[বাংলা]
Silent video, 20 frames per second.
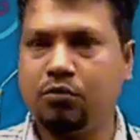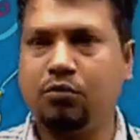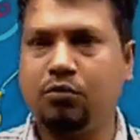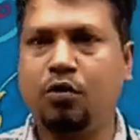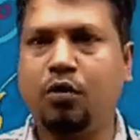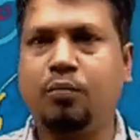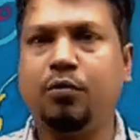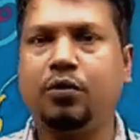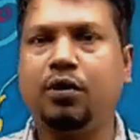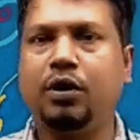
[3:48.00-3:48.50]

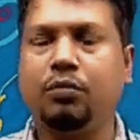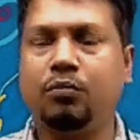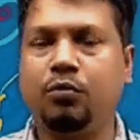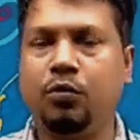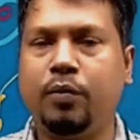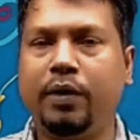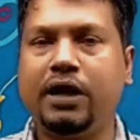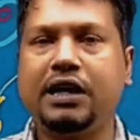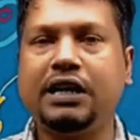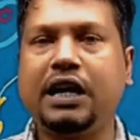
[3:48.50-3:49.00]
কম্পিউটার
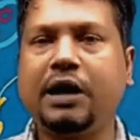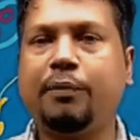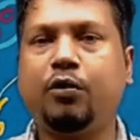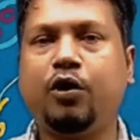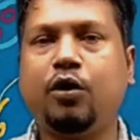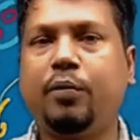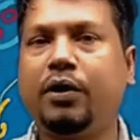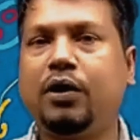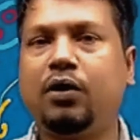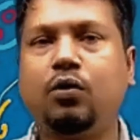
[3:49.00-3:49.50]
মোবাইলে টাইপ
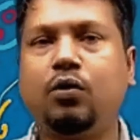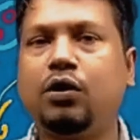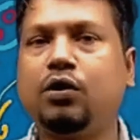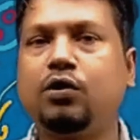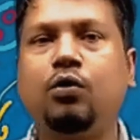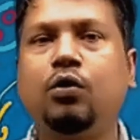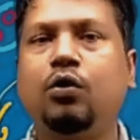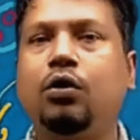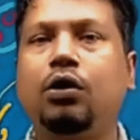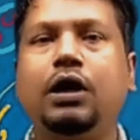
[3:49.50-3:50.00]
করবেন ওটা
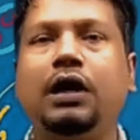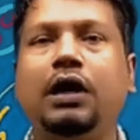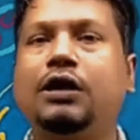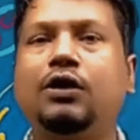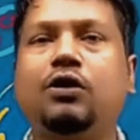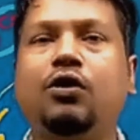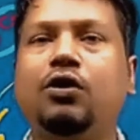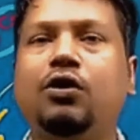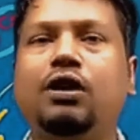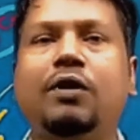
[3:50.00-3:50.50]
এত
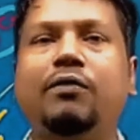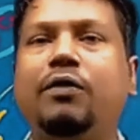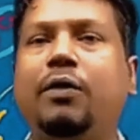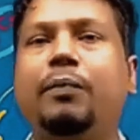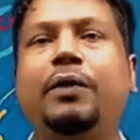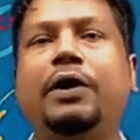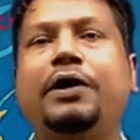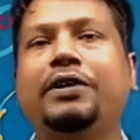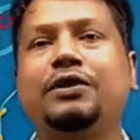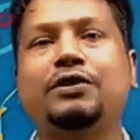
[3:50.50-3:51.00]
করে তো আপনার
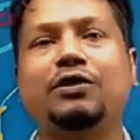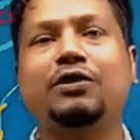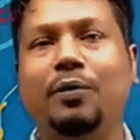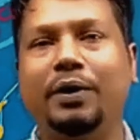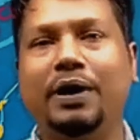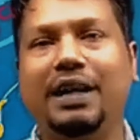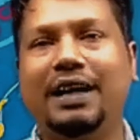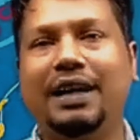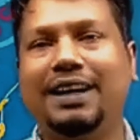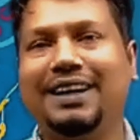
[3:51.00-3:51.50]
প্র্যাকটিস হবে
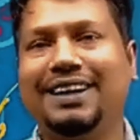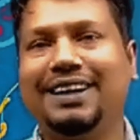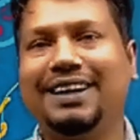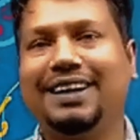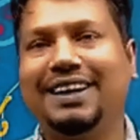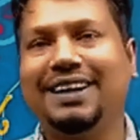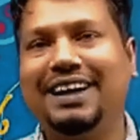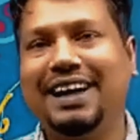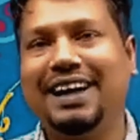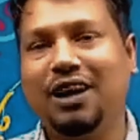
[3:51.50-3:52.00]
না
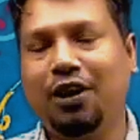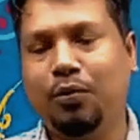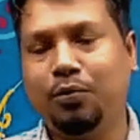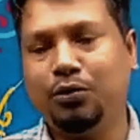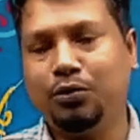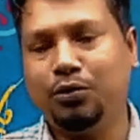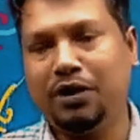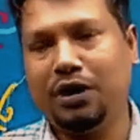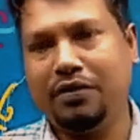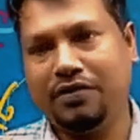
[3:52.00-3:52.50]

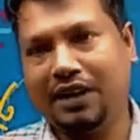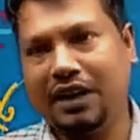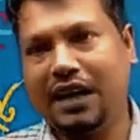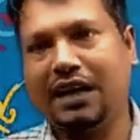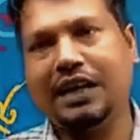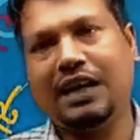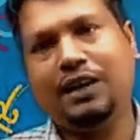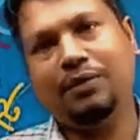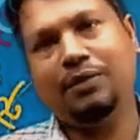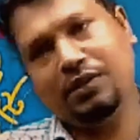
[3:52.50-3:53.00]
অবশ্যই আপনি
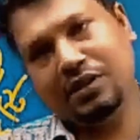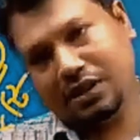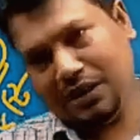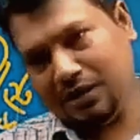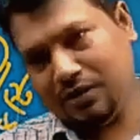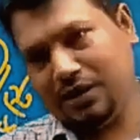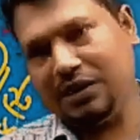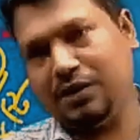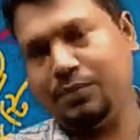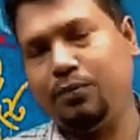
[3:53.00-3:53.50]
খাতায় নিজে
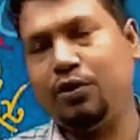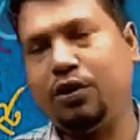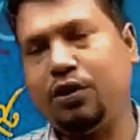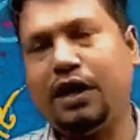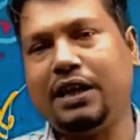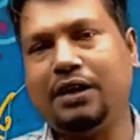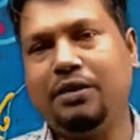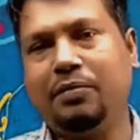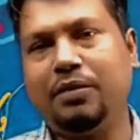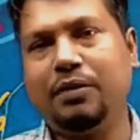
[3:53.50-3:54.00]
নিজে পরীক্ষা
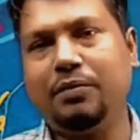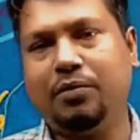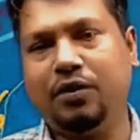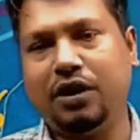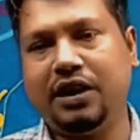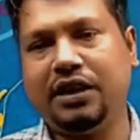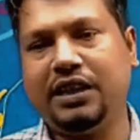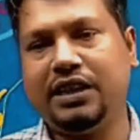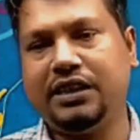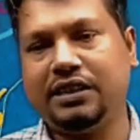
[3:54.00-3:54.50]
দিবেন
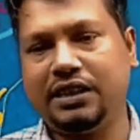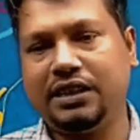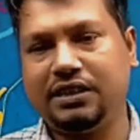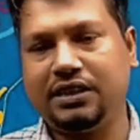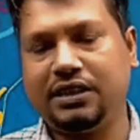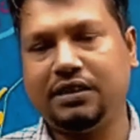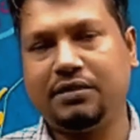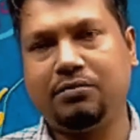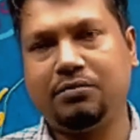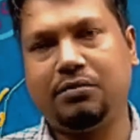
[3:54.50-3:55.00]
পরীক্ষা দিয়ে জাস্ট
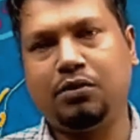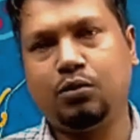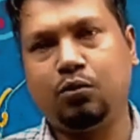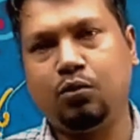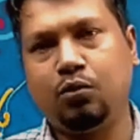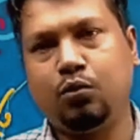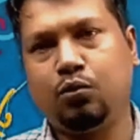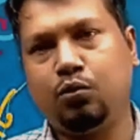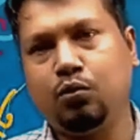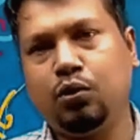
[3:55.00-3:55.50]

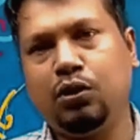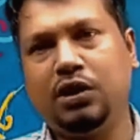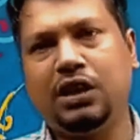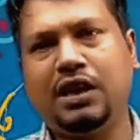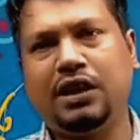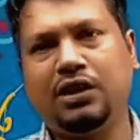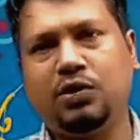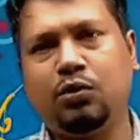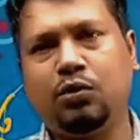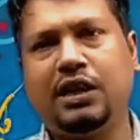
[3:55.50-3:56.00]
দুইটা
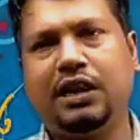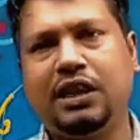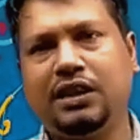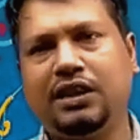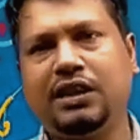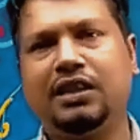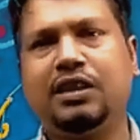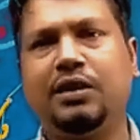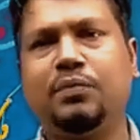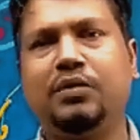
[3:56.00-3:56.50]
দুই থেকে
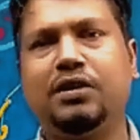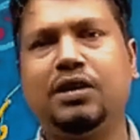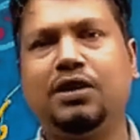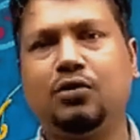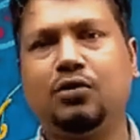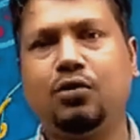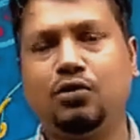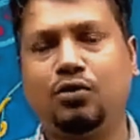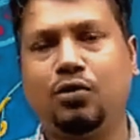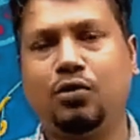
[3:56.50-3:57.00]
তিনটা মিনিট
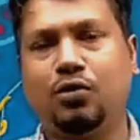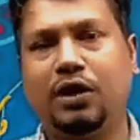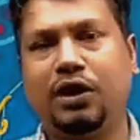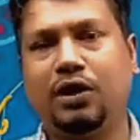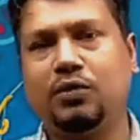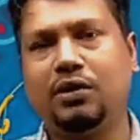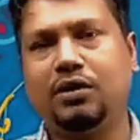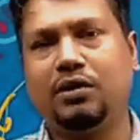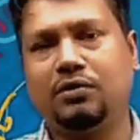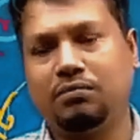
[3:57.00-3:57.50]
কষ্ট করে
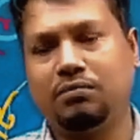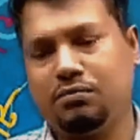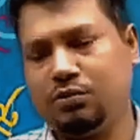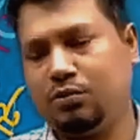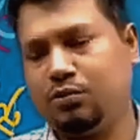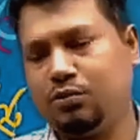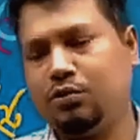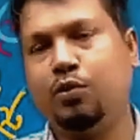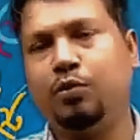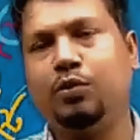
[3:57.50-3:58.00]
একটু
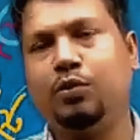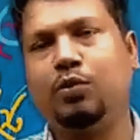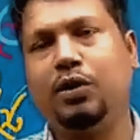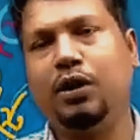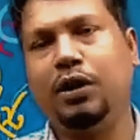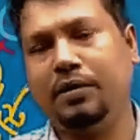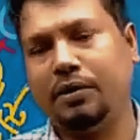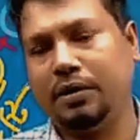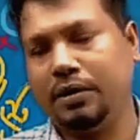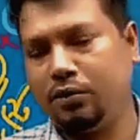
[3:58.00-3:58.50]
ছবি তুলে
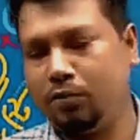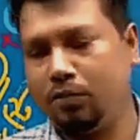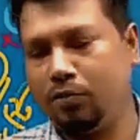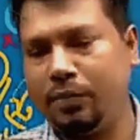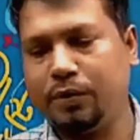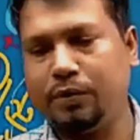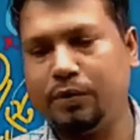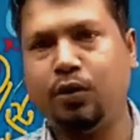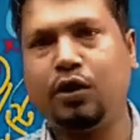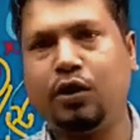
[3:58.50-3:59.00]
ছবি
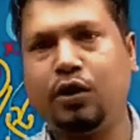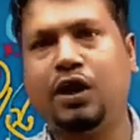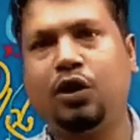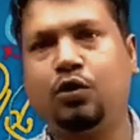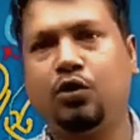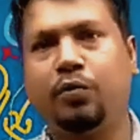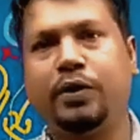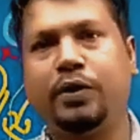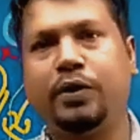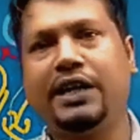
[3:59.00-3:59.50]
আবার ধরলে
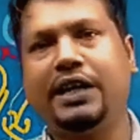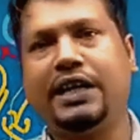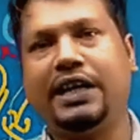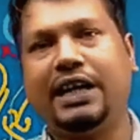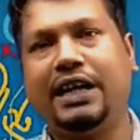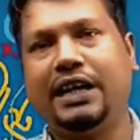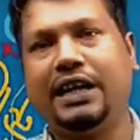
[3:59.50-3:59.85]
অটোমেটিক এটা